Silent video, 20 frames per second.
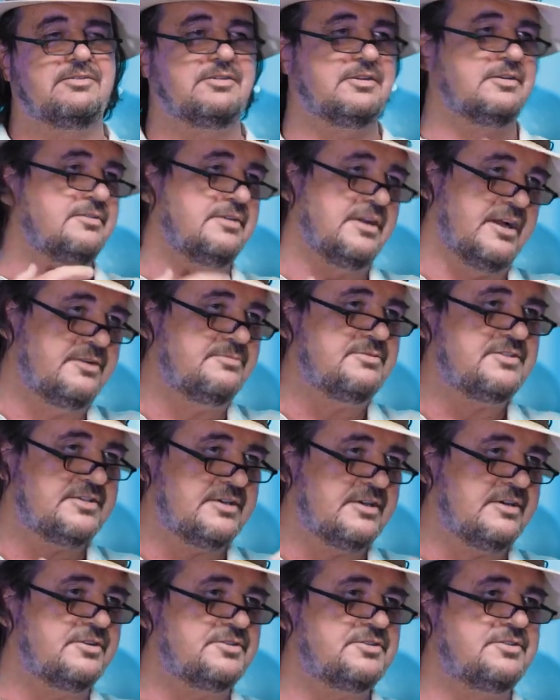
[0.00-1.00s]
oder ein halbes
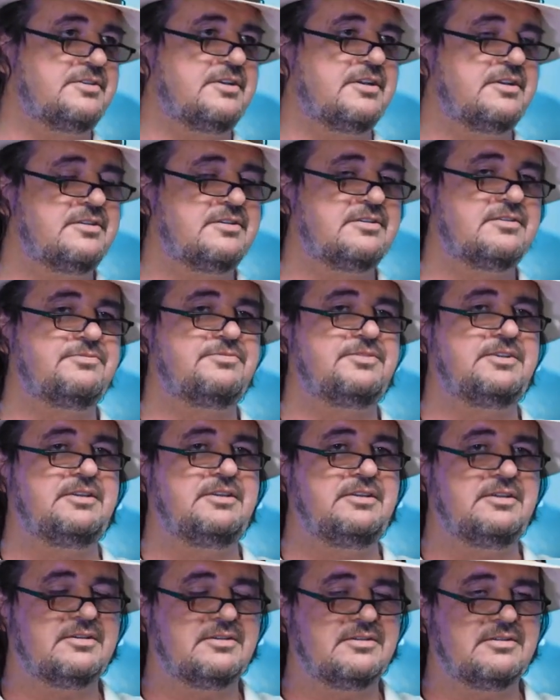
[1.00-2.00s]
Jahr auseinander wie
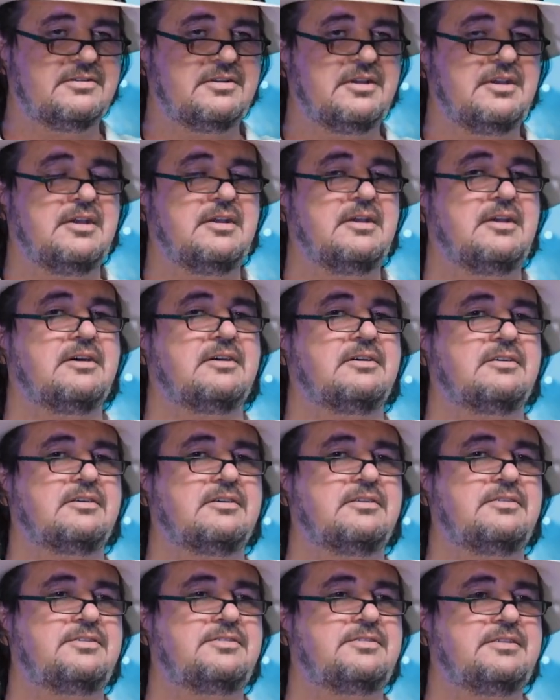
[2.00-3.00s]
hier.
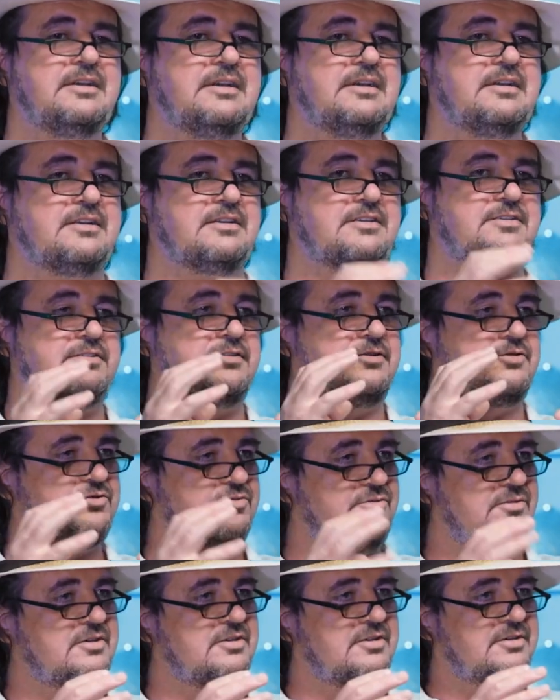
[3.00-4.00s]
Und dass die
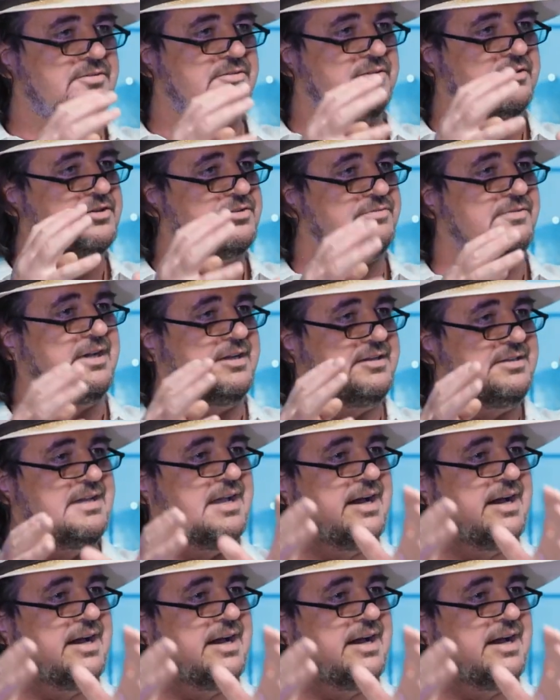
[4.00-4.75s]
Schüler dort zwar ein